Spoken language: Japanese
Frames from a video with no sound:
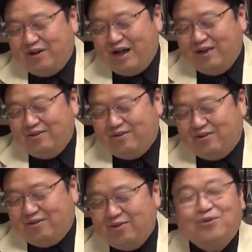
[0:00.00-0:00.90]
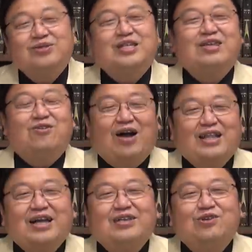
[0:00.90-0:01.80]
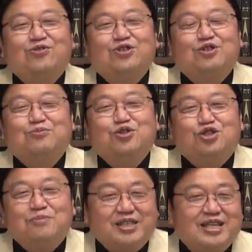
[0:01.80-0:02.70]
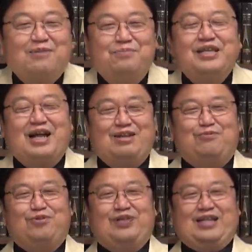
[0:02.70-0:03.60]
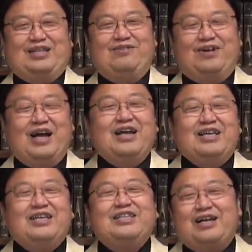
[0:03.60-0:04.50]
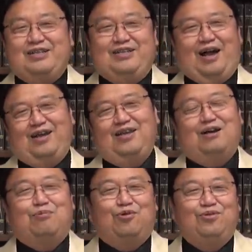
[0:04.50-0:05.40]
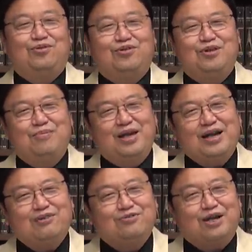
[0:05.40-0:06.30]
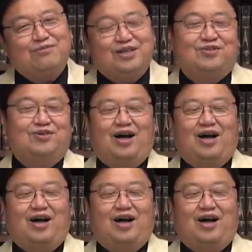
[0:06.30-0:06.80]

あの、お父さんの仇を打つ娘さんみたいなものだったのが、いきなりダイヤモンドに目がくらみですよ。